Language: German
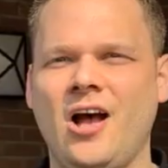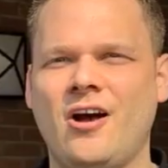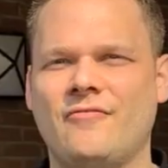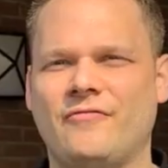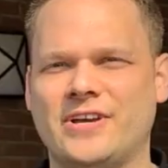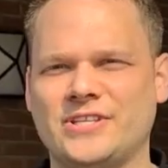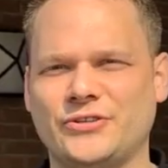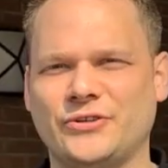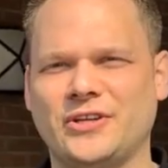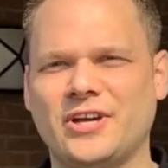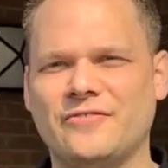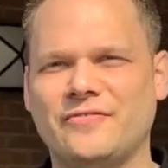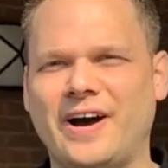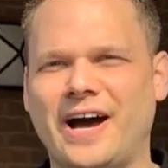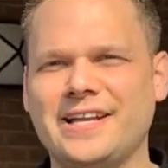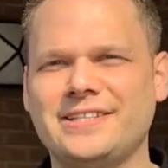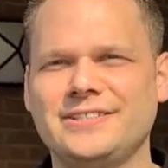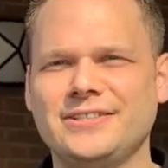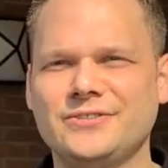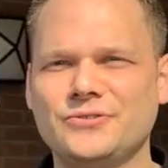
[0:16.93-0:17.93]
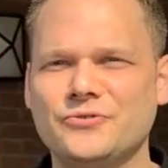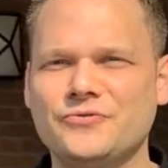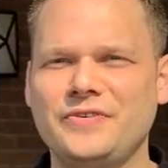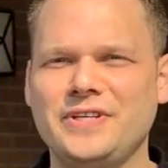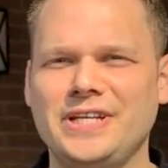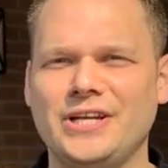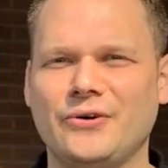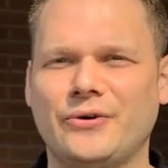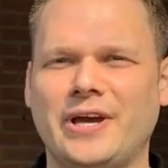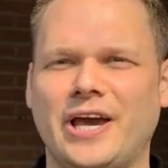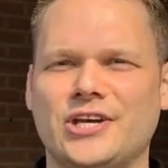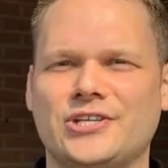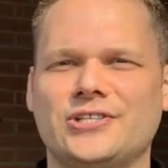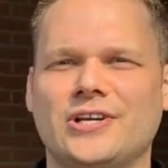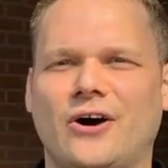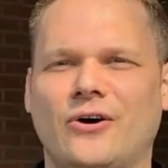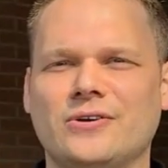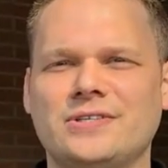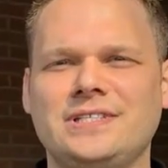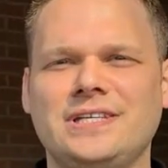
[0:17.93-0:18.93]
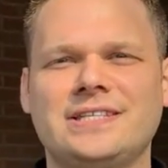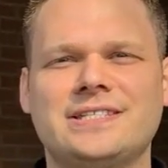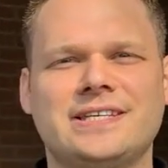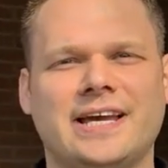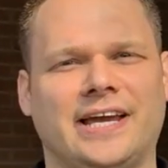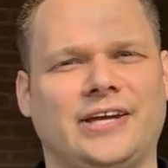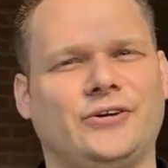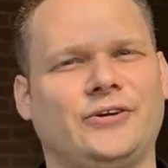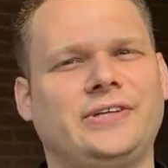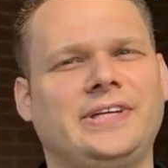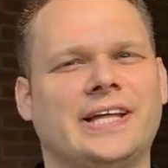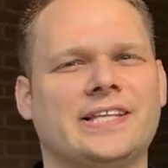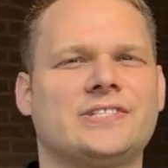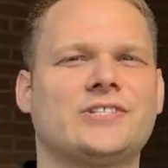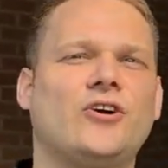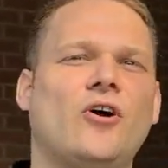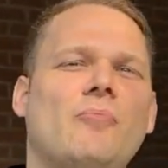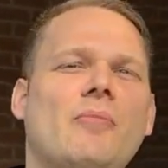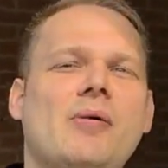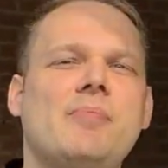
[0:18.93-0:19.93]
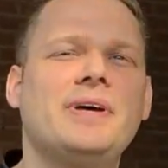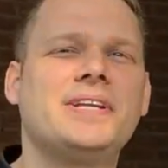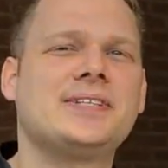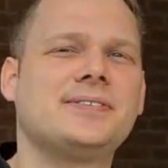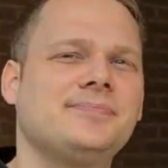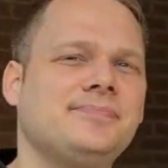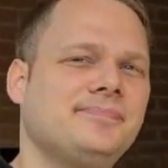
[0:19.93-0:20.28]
Was euch erwartet und wie die Location aussieht, zeige ich euch jetzt. Kommt mal mit!